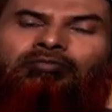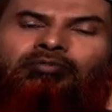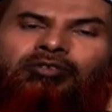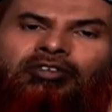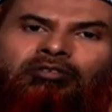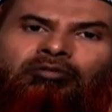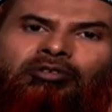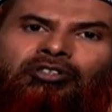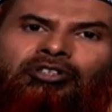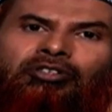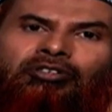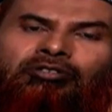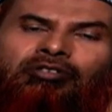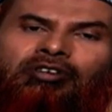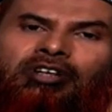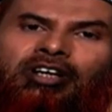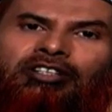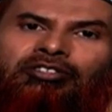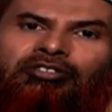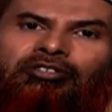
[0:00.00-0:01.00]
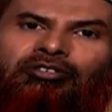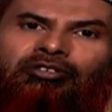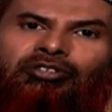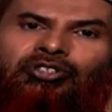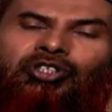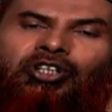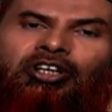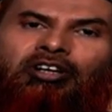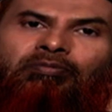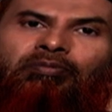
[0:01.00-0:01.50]
গান পরিবেশন করার
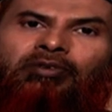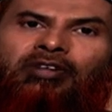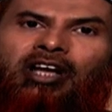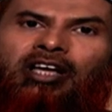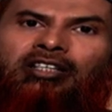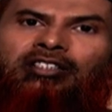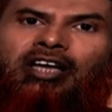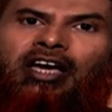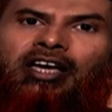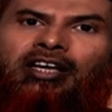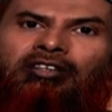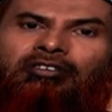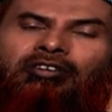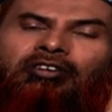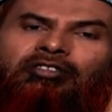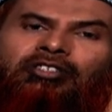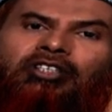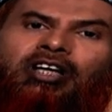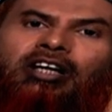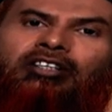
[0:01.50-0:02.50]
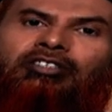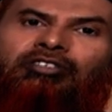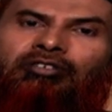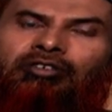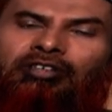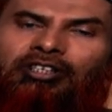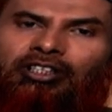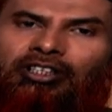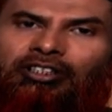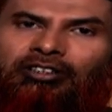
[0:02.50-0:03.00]
জন্য শিল্পীরা যায়
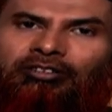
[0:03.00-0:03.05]
কন্ট্যাক্ট